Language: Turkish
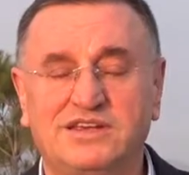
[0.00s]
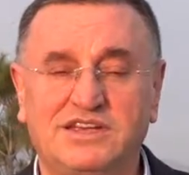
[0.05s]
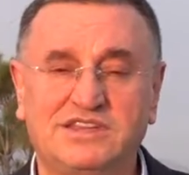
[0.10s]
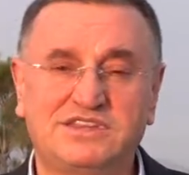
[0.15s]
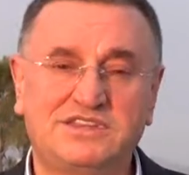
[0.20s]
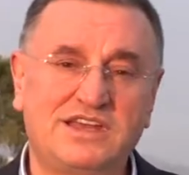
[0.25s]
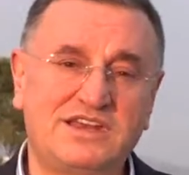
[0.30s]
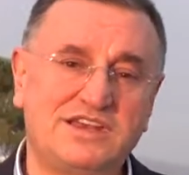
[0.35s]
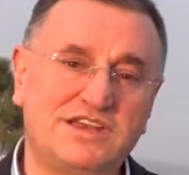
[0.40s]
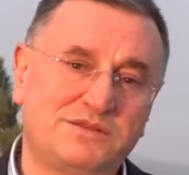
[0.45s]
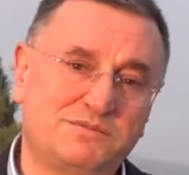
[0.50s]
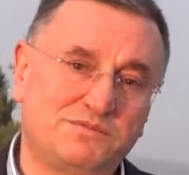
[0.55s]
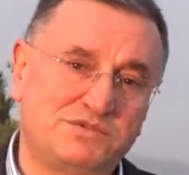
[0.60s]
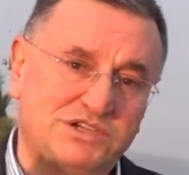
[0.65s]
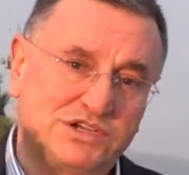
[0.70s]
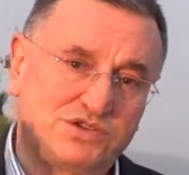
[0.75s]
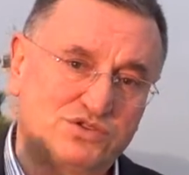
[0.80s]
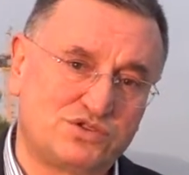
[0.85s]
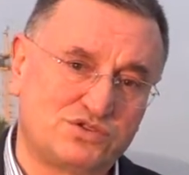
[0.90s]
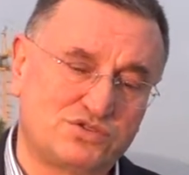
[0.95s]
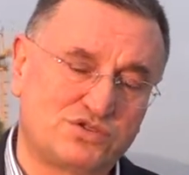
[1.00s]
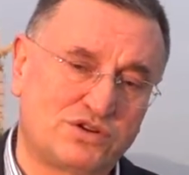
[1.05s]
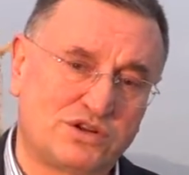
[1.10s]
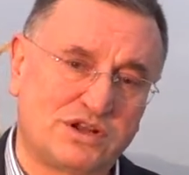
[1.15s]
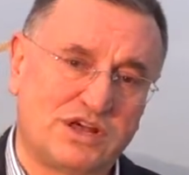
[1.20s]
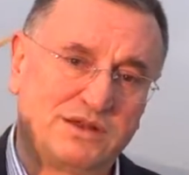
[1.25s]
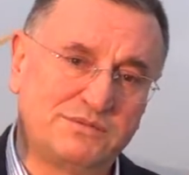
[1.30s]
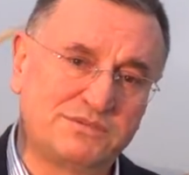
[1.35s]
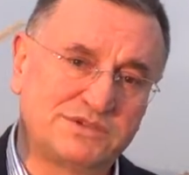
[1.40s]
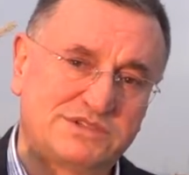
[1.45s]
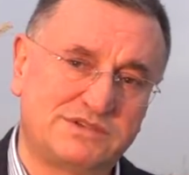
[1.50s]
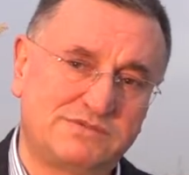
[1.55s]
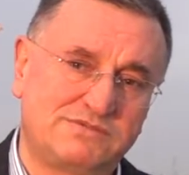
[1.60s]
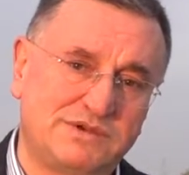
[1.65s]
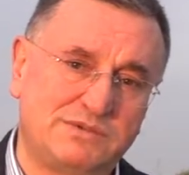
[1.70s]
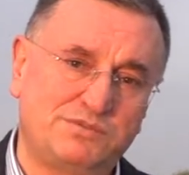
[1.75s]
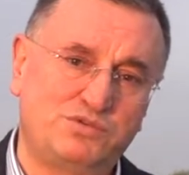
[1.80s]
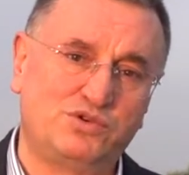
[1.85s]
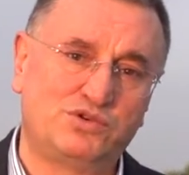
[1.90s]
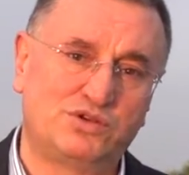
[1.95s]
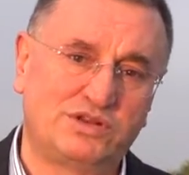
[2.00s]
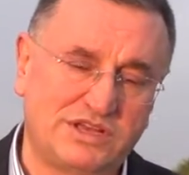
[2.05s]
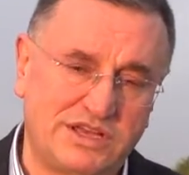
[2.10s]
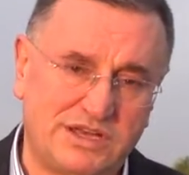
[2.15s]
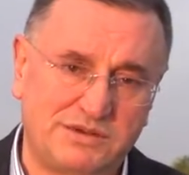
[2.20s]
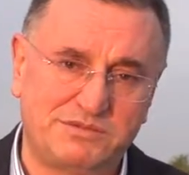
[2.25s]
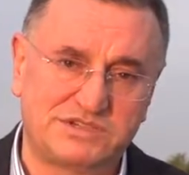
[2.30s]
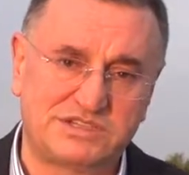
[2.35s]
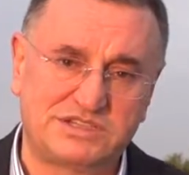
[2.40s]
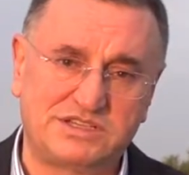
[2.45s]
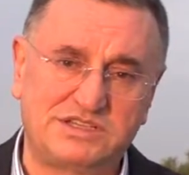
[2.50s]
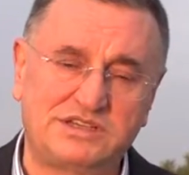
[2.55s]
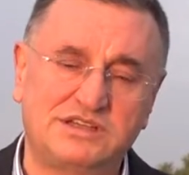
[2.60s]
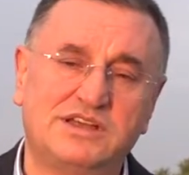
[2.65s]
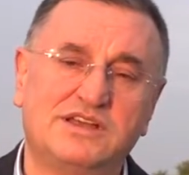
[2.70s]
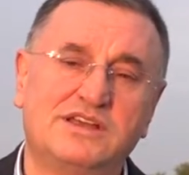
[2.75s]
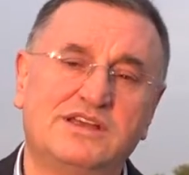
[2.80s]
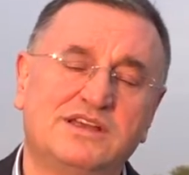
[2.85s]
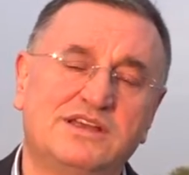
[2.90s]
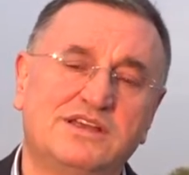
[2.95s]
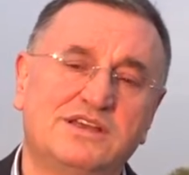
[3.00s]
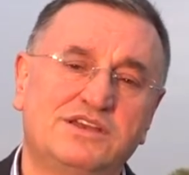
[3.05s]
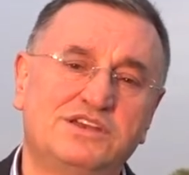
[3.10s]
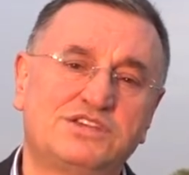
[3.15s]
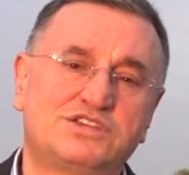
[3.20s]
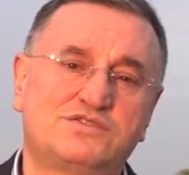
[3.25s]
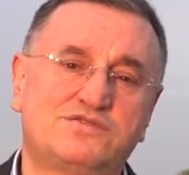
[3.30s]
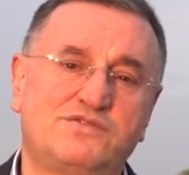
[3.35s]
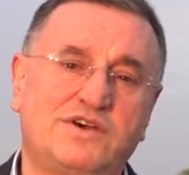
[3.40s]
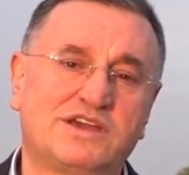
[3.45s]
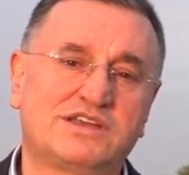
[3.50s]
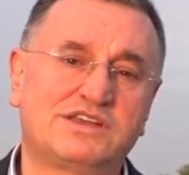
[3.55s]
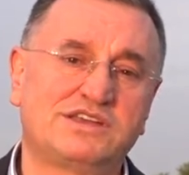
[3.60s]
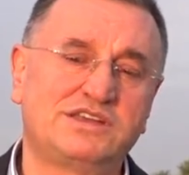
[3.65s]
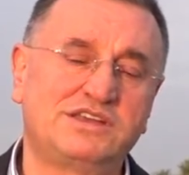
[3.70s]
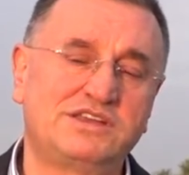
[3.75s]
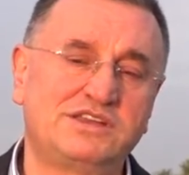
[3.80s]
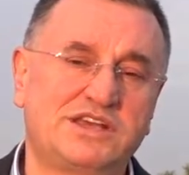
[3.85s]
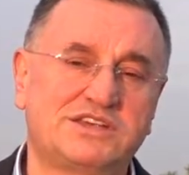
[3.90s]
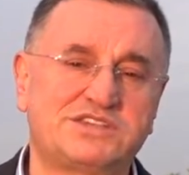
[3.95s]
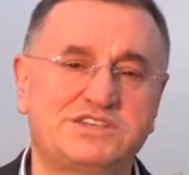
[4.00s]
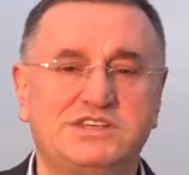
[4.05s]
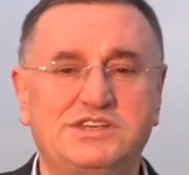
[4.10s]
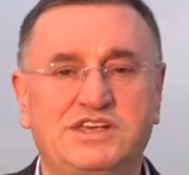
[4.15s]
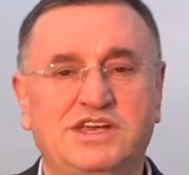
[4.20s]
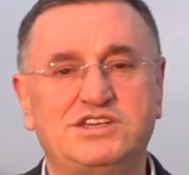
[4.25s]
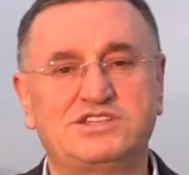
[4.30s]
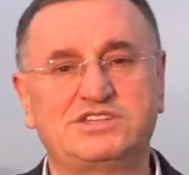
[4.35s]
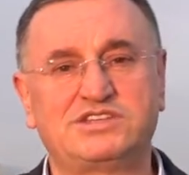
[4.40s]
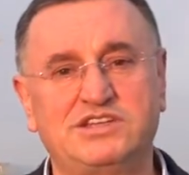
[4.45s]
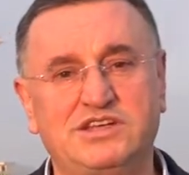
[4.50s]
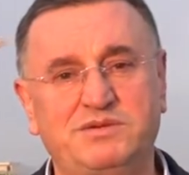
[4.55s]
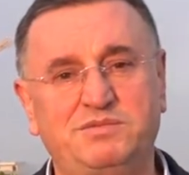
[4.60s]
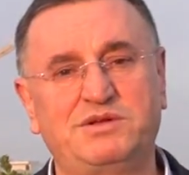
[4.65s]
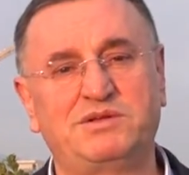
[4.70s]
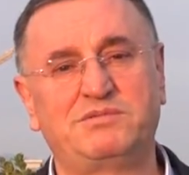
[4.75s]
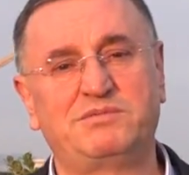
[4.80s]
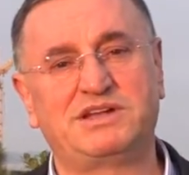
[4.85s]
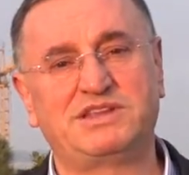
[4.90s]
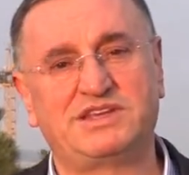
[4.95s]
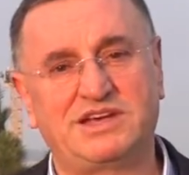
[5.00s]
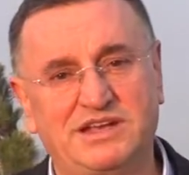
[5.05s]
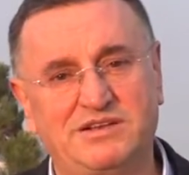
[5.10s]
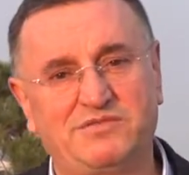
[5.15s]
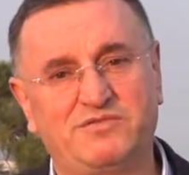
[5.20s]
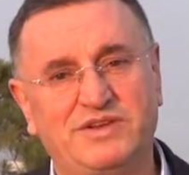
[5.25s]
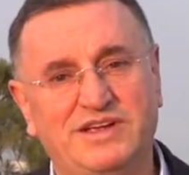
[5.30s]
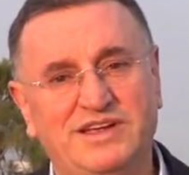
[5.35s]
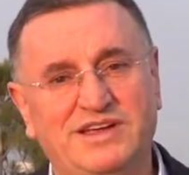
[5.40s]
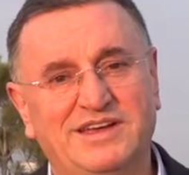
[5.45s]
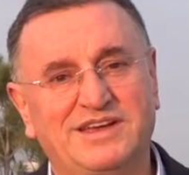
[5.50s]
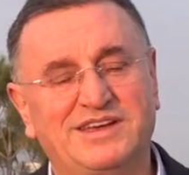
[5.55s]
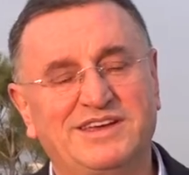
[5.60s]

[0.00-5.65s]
7'den 70'e çocuklarımızın ve büyüklerimizin hiç vakti nasıl geçtiğini bilmeden